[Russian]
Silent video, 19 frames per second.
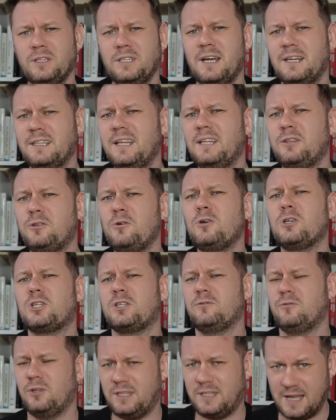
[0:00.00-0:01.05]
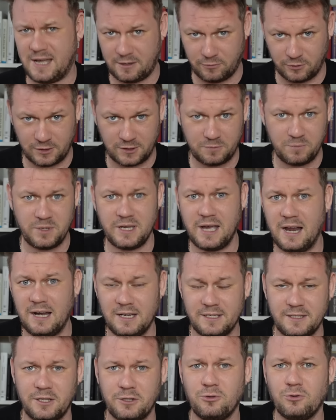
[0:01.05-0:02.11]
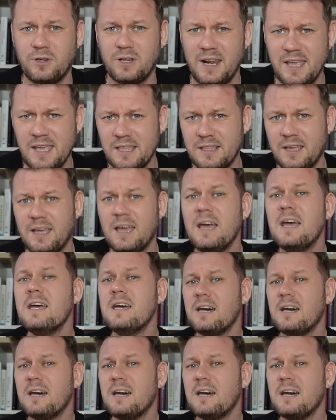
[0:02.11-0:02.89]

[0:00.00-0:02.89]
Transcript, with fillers: когда тоже вот так вот смеялись над Украиной,